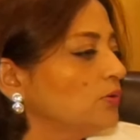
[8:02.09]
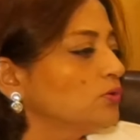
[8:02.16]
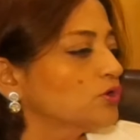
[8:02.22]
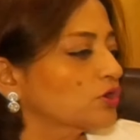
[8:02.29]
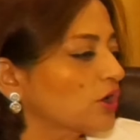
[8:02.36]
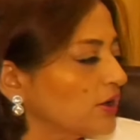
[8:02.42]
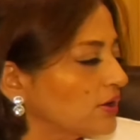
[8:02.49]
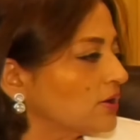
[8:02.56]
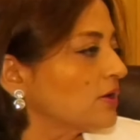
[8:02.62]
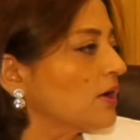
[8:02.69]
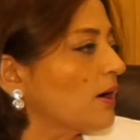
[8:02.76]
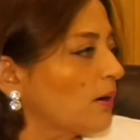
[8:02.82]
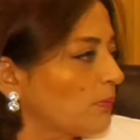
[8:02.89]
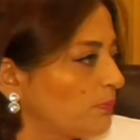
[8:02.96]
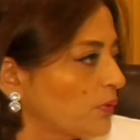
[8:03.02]
उसका इतना
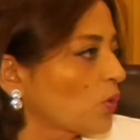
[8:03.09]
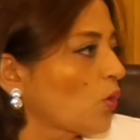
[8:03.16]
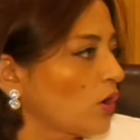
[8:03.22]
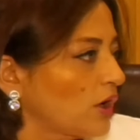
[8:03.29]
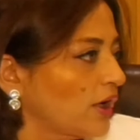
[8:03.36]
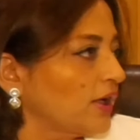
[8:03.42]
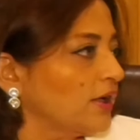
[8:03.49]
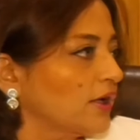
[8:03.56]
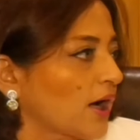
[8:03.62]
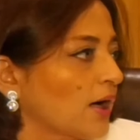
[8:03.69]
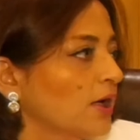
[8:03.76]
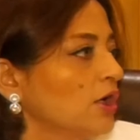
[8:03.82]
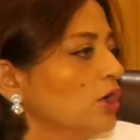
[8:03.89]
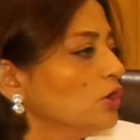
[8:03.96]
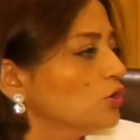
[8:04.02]
अब रोल नहीं
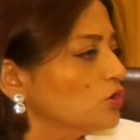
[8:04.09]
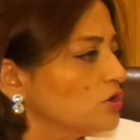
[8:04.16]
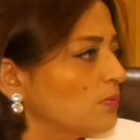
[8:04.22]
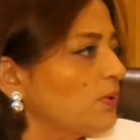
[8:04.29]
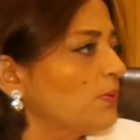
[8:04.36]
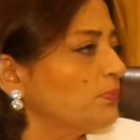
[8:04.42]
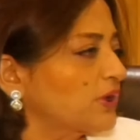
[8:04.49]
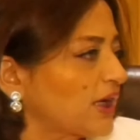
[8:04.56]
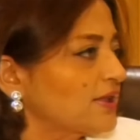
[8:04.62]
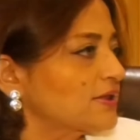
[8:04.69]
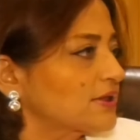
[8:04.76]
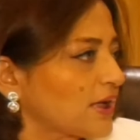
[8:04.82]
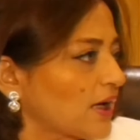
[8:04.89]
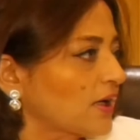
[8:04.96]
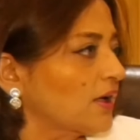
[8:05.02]
रहा तो जब हम टेस्ट
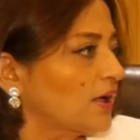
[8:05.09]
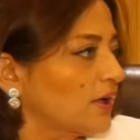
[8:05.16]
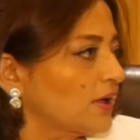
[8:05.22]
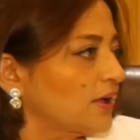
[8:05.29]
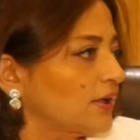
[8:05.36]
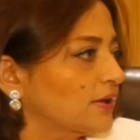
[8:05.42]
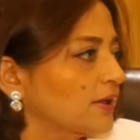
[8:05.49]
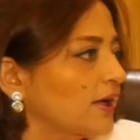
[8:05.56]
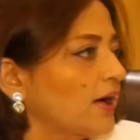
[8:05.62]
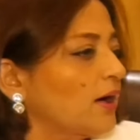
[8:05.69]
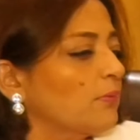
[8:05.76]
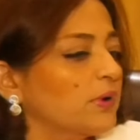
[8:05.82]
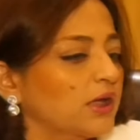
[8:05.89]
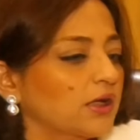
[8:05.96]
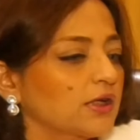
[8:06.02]
सारे कर लेते हैं
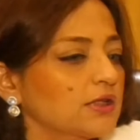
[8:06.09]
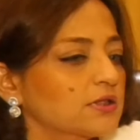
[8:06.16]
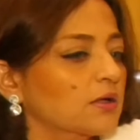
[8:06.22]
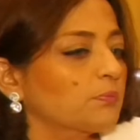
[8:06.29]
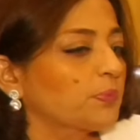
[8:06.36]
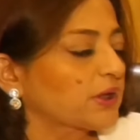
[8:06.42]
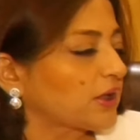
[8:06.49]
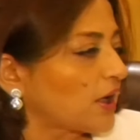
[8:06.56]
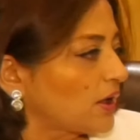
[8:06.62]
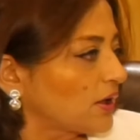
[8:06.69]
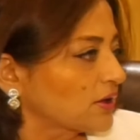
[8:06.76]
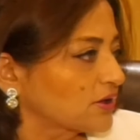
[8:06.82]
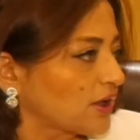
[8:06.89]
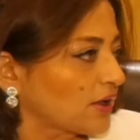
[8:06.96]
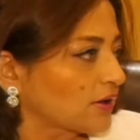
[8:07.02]
हमें रीज़न पता
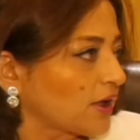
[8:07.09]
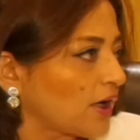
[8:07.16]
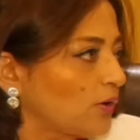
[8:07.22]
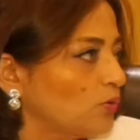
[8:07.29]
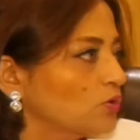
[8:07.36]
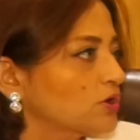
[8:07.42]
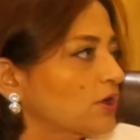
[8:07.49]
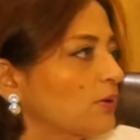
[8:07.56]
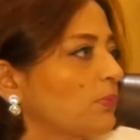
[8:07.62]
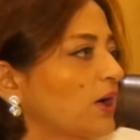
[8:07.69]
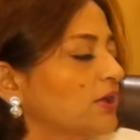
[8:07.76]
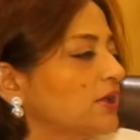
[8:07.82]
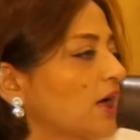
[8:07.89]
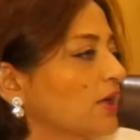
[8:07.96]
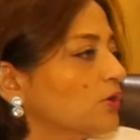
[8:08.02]
लग जाता है उसके
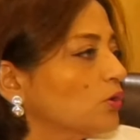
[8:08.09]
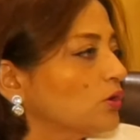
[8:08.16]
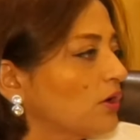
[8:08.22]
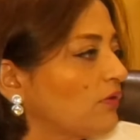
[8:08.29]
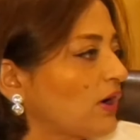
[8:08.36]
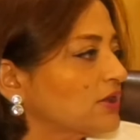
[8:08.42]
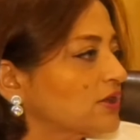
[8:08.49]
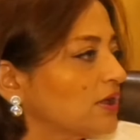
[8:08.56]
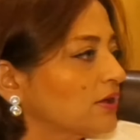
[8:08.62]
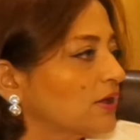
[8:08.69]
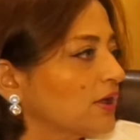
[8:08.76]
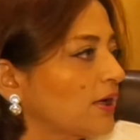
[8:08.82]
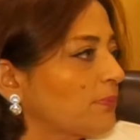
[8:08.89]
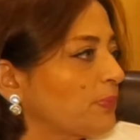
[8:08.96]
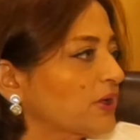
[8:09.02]
बाद या तो दवा चलती
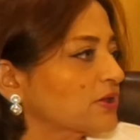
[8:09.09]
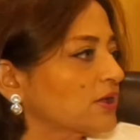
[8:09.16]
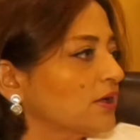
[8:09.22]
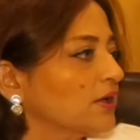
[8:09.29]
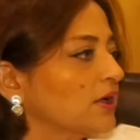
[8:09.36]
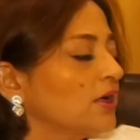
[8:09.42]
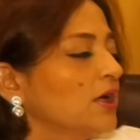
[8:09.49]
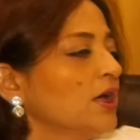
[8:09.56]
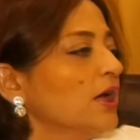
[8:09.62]
है पेशेंट की